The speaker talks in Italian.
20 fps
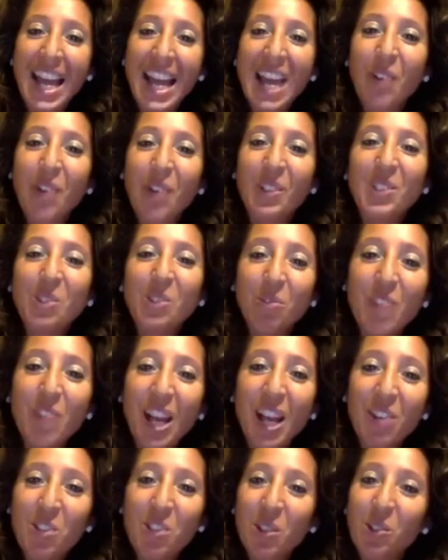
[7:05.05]
questo
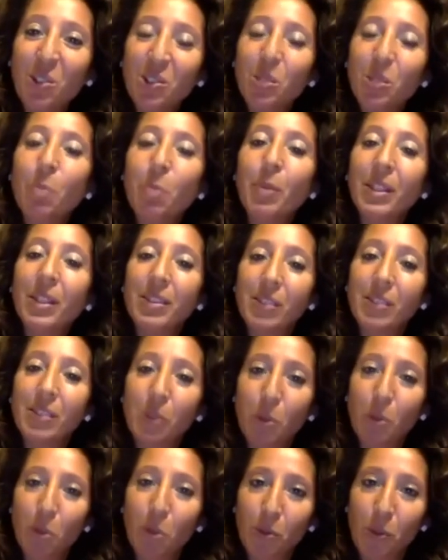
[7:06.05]
viaggio è così
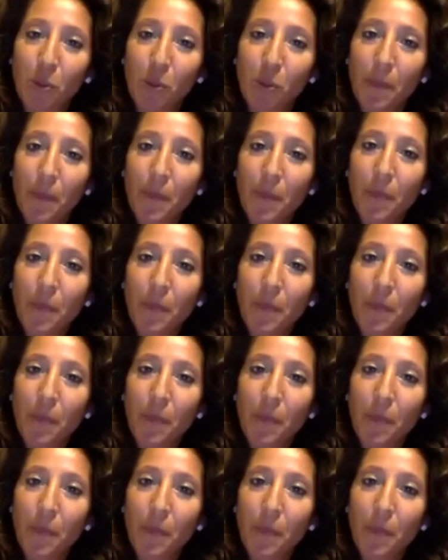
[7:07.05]
prezioso.